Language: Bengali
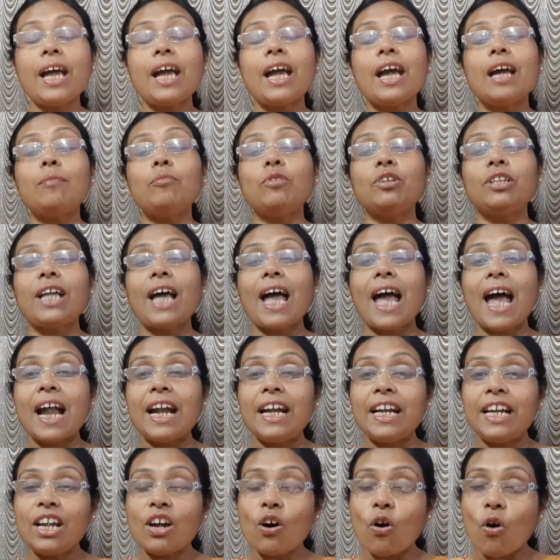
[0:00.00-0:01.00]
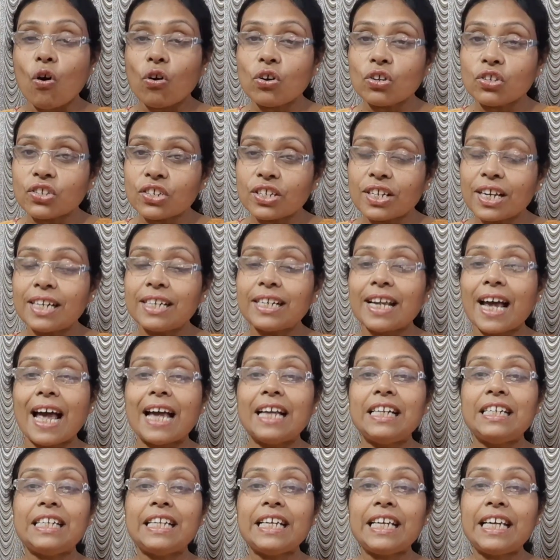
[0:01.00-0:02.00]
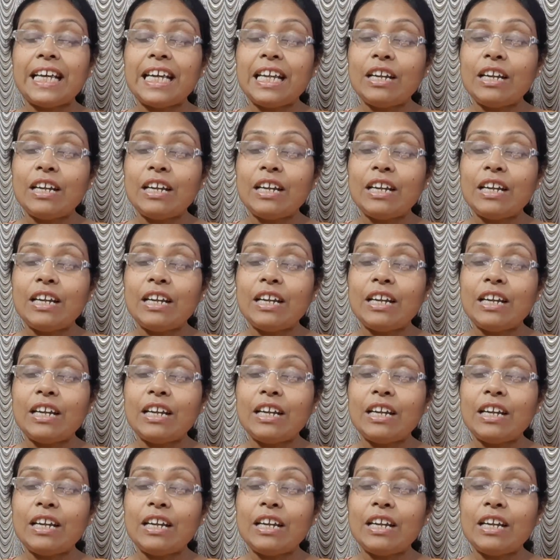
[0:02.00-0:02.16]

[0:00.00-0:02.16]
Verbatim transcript: এর মধ্যে অ্যান্টি অক্সিডেন্ট অ্যান্টি